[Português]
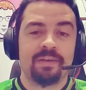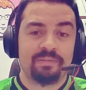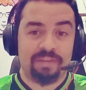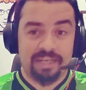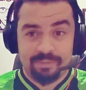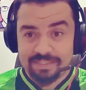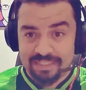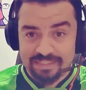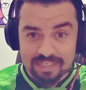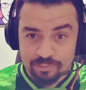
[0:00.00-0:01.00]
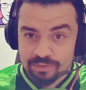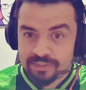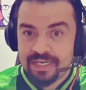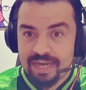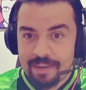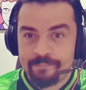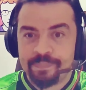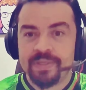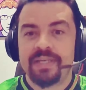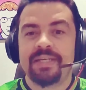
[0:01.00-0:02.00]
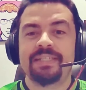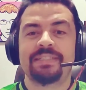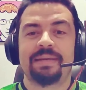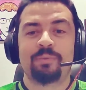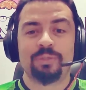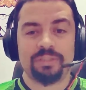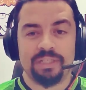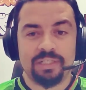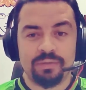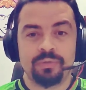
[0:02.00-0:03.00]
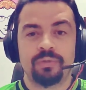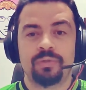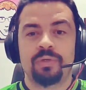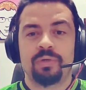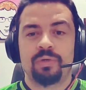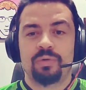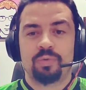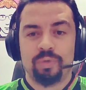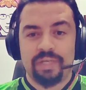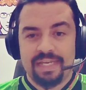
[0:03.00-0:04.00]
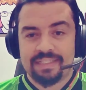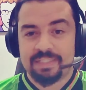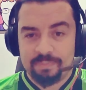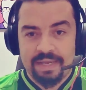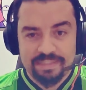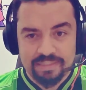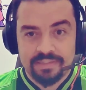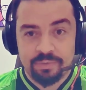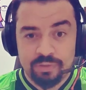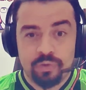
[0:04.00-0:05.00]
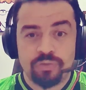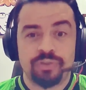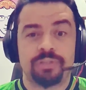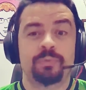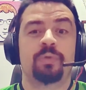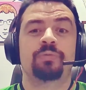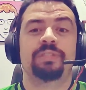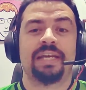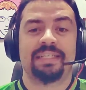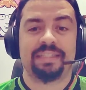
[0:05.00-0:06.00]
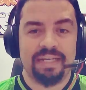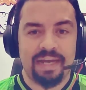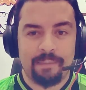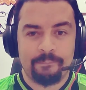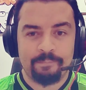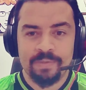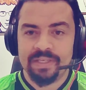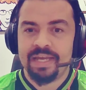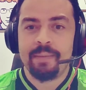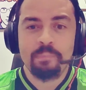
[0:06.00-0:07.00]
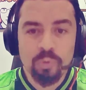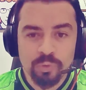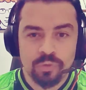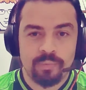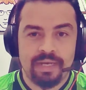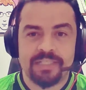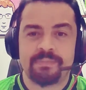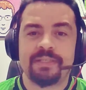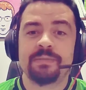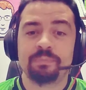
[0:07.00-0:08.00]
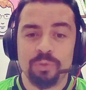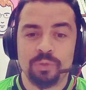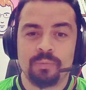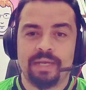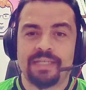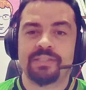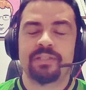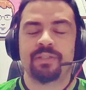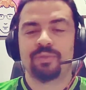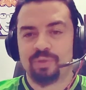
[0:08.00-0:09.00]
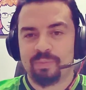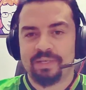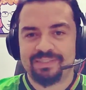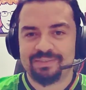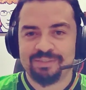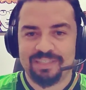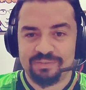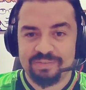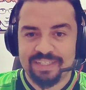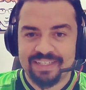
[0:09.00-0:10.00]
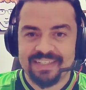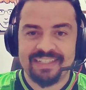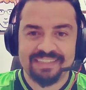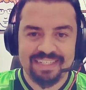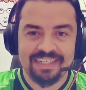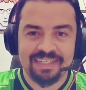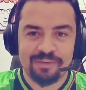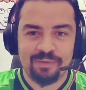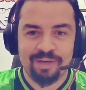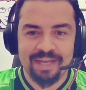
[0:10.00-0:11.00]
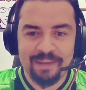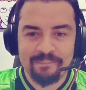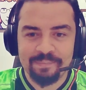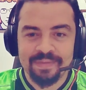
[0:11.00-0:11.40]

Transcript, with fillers: Wagner Mancini é treinador de Série A e está mostrando o que essas peças, né, o que o nosso time consegue entregar. Que era muito mais, mas muito mais do que o Marquinhos Santos vinha entregando, ok?